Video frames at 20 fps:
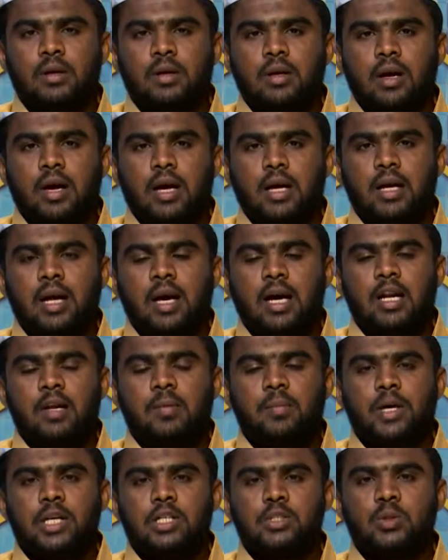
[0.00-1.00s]

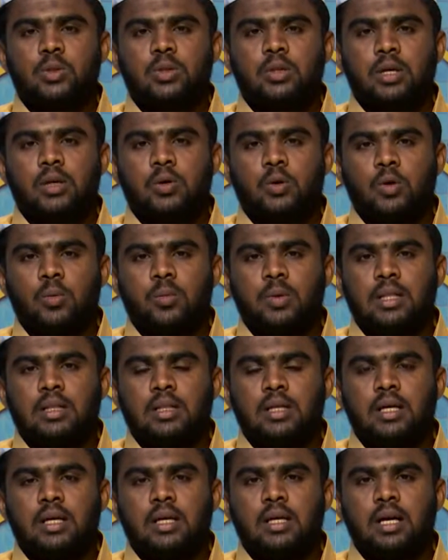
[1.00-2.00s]
அன்னாரின் பரிசுத்த
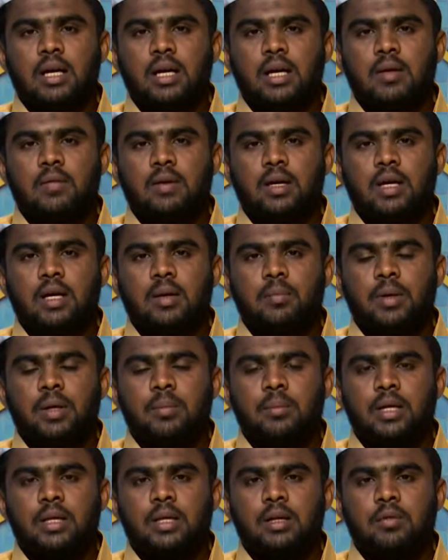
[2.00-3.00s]
குடும்பத்தினர்கள் அவர்களை
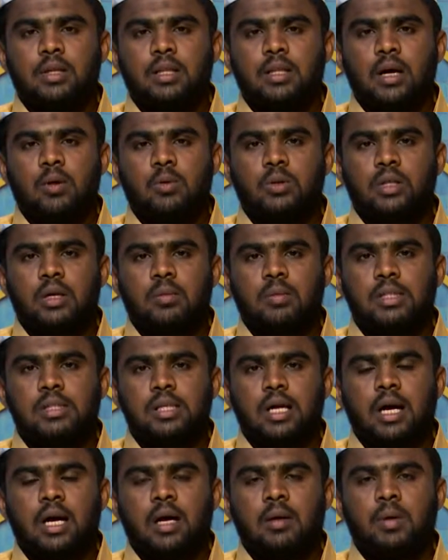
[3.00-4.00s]
பின்பற்றி வந்த உத்தம
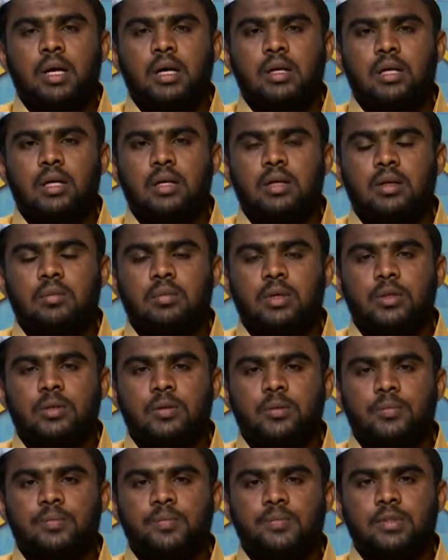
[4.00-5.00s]
சஹாபாக்கள்கள்
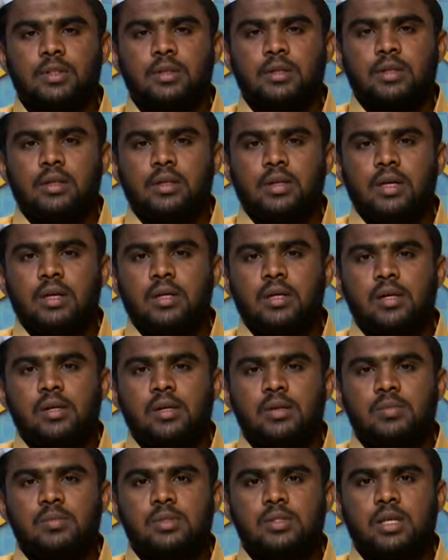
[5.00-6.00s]
மீதும்
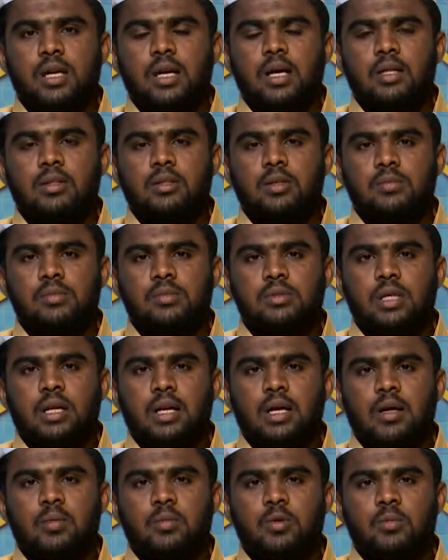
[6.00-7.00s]
என்றென்றும் சலாத்தும்
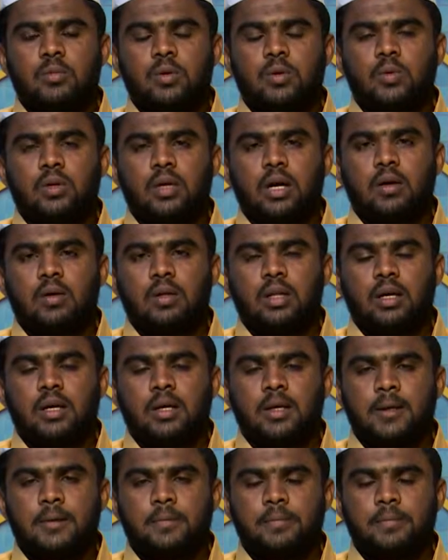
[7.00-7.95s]
சலாமும் உண்டாவதாக